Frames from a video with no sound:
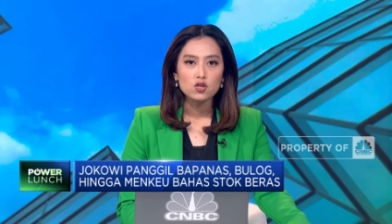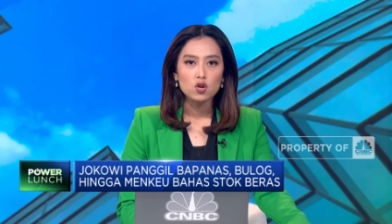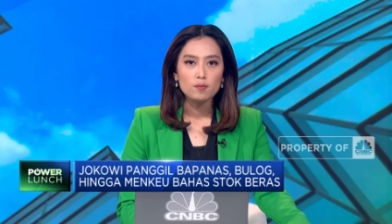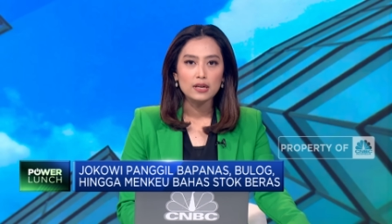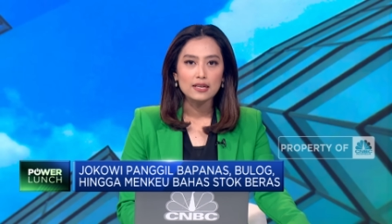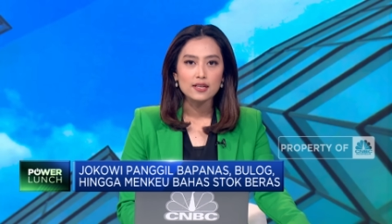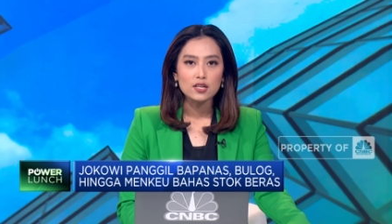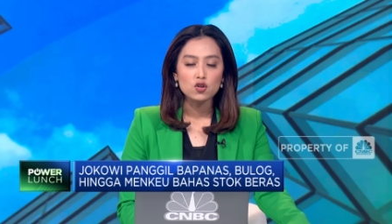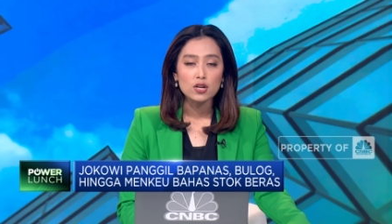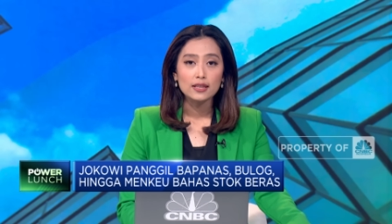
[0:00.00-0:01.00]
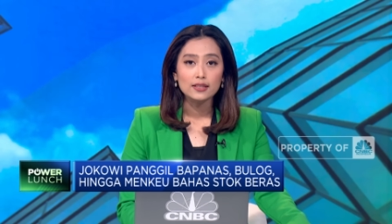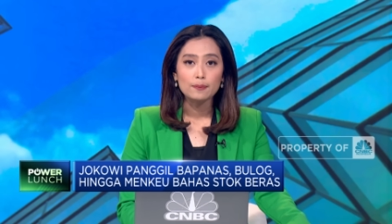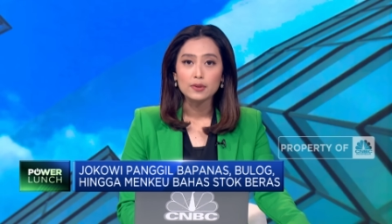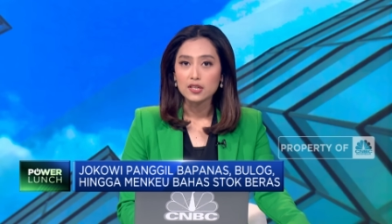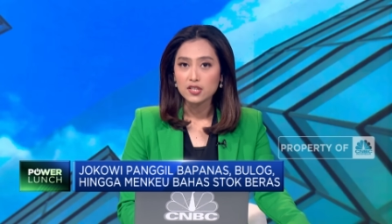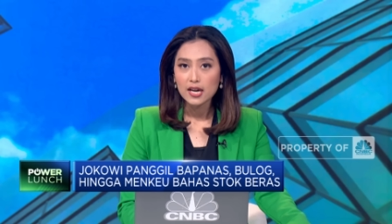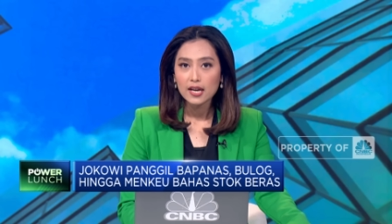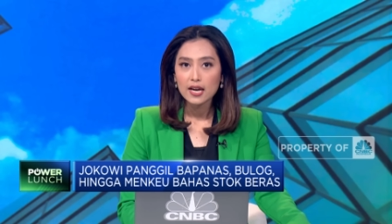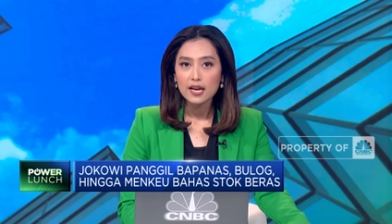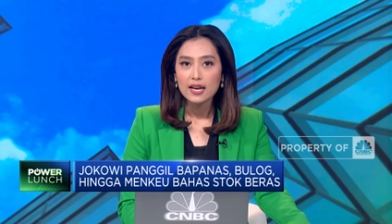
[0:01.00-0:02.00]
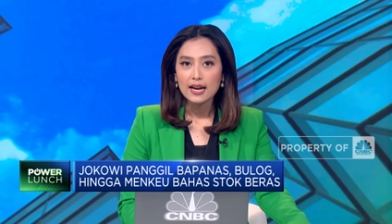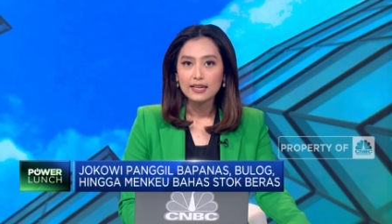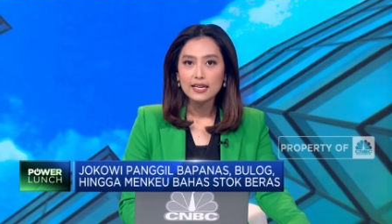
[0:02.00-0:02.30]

stok beras nasional tetap terjaga